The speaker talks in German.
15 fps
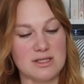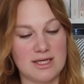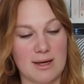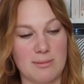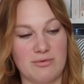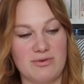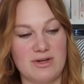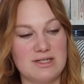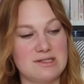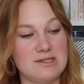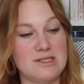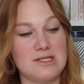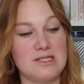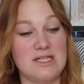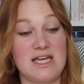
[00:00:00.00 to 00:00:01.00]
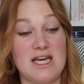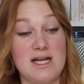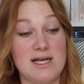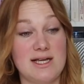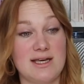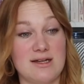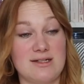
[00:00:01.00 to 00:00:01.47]
ich habe Fantasy in
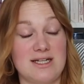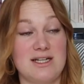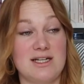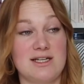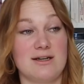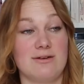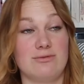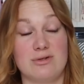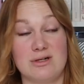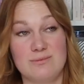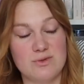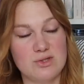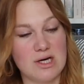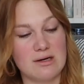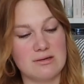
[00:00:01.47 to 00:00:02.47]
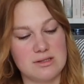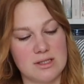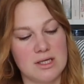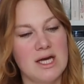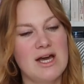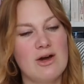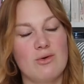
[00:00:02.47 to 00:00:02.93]
jeglicher denklicher Form zu
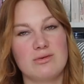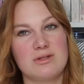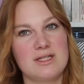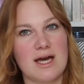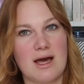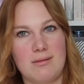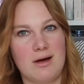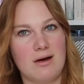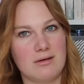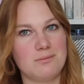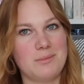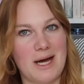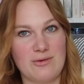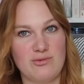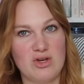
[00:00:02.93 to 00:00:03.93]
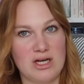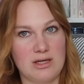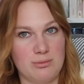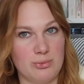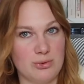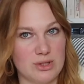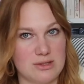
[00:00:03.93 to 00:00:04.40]
Hause und ich habe auch ein paar New
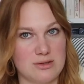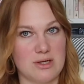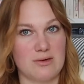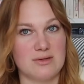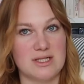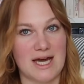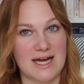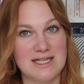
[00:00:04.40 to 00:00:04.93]
Adult Bücher zu Hause.